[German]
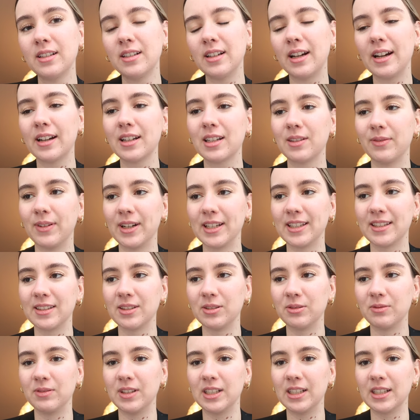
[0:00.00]
Ach, ich weiß es
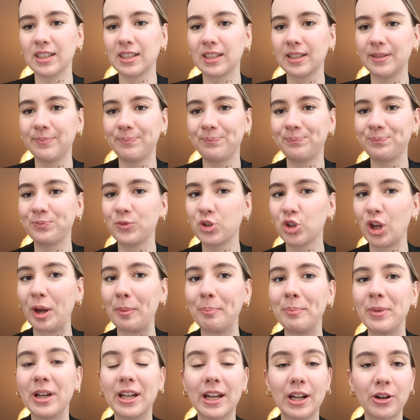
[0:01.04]
irgendwie nicht.
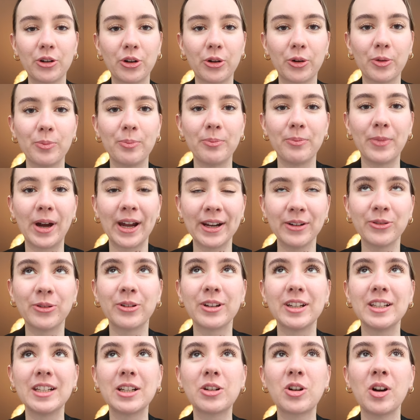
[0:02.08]
Schreibt mir gerne eure
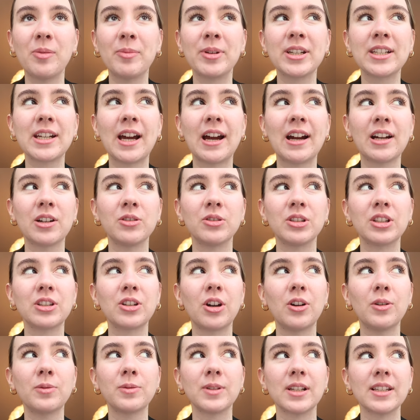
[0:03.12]
Meinung in die Kommentare und
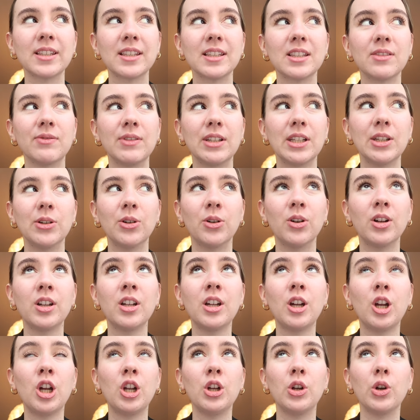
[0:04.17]
ich hoffe, dass das Video
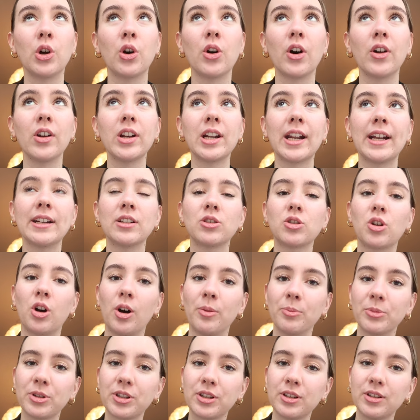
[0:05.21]
noch online
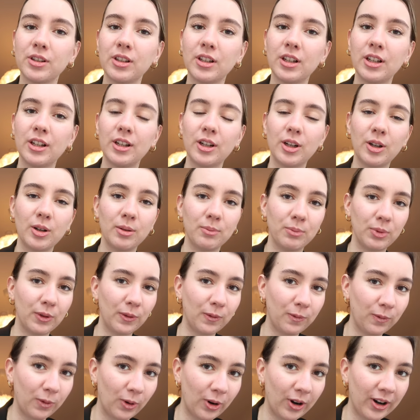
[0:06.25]
kommt,
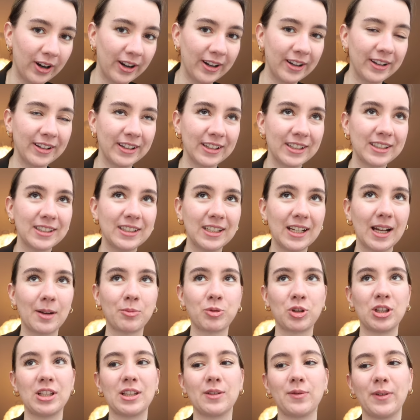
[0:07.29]
bevor ich die
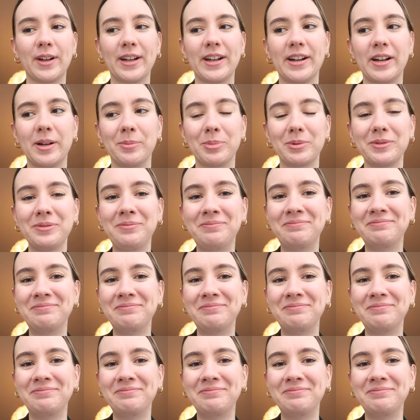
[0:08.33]
Abschiedsfeier habe.